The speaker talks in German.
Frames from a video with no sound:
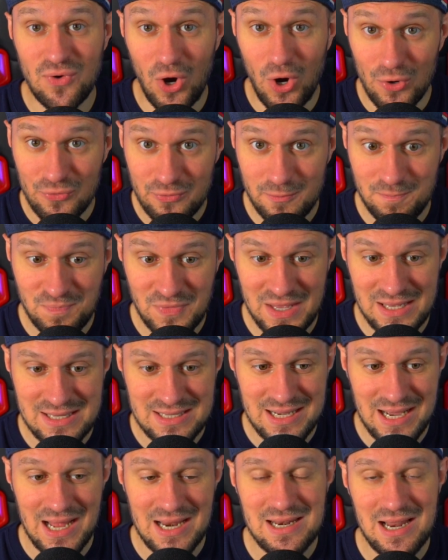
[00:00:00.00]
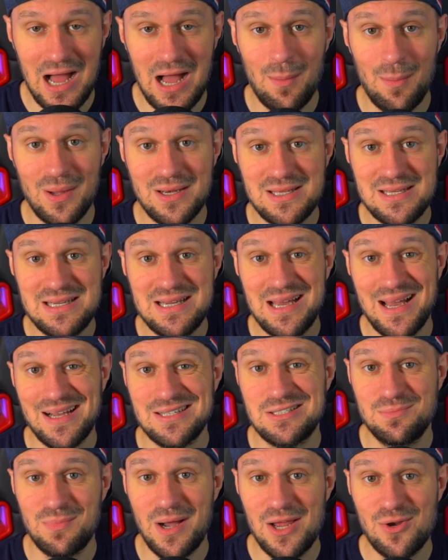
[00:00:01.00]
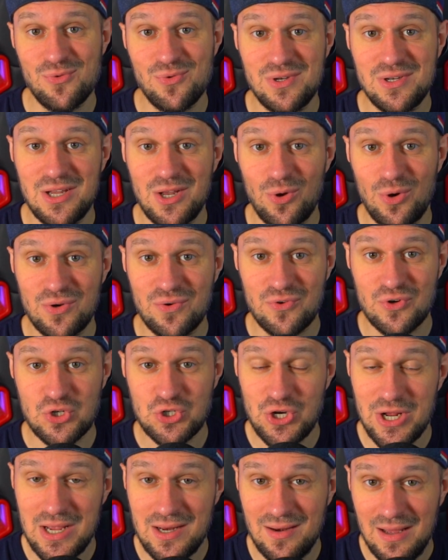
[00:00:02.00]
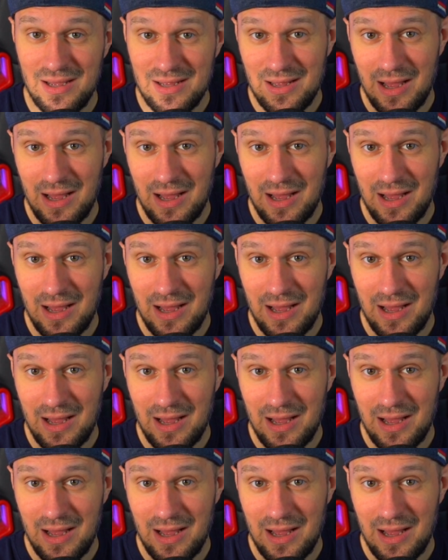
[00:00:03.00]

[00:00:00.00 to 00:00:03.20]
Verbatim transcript: offen. Ich kann aber die krassen Meinungen der Leute verstehen.